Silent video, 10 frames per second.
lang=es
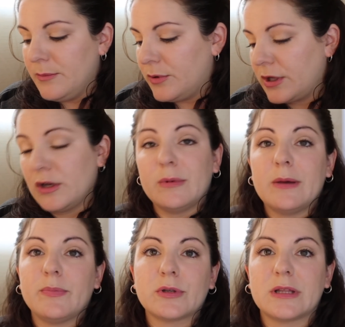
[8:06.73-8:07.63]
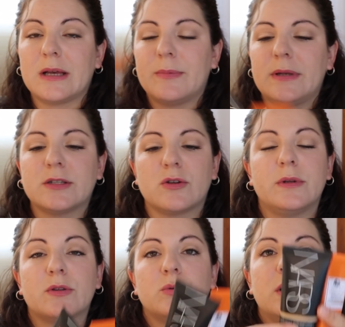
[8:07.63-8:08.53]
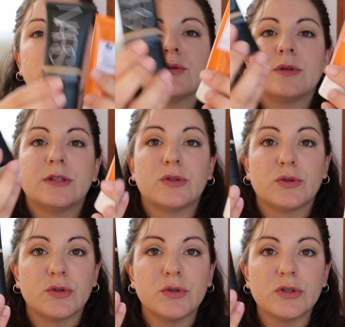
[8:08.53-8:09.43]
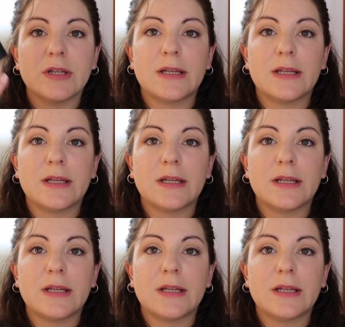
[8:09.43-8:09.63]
porque no me aportan apenas cobertura, son estos dos,